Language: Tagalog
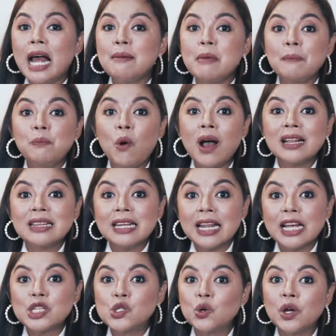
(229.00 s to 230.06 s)
lamang po ang
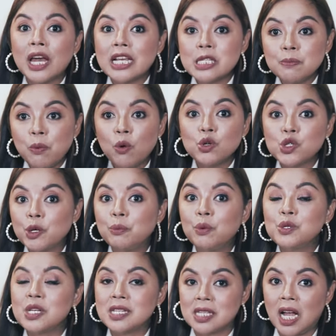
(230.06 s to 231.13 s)
diretsong exposure po
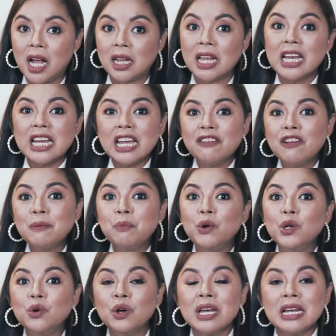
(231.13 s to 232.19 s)
sa sun. Even po
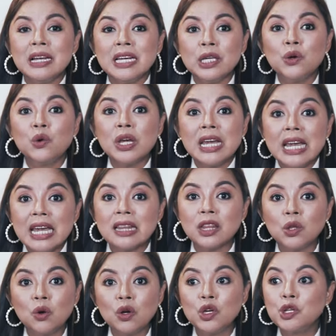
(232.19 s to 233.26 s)
yung, yung heat,
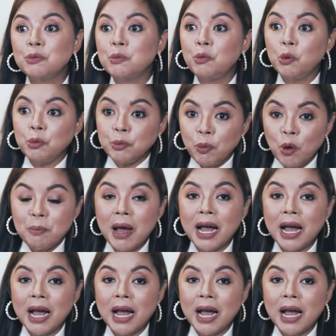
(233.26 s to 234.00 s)
no, yung, kung